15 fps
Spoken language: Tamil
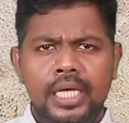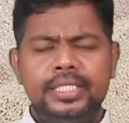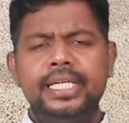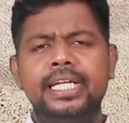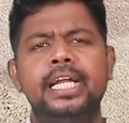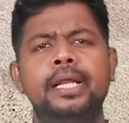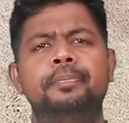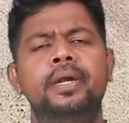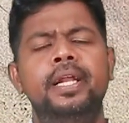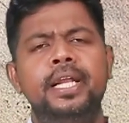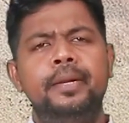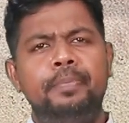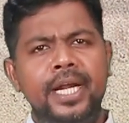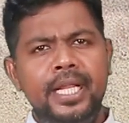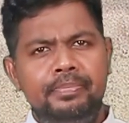சரி எங்களை
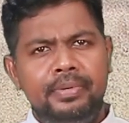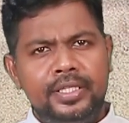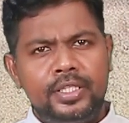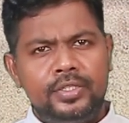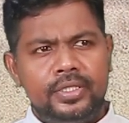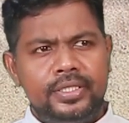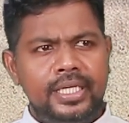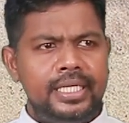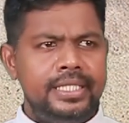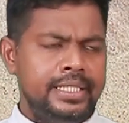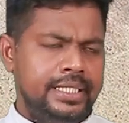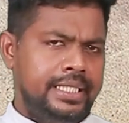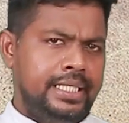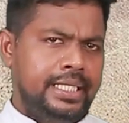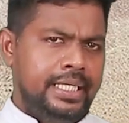பிள்ளைகளை படிப்படுத்திக் கொண்டால்
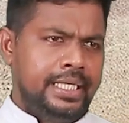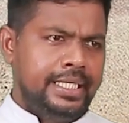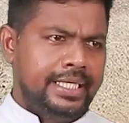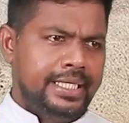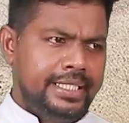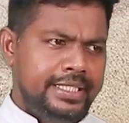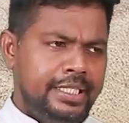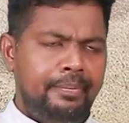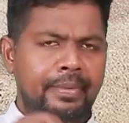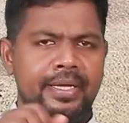இந்த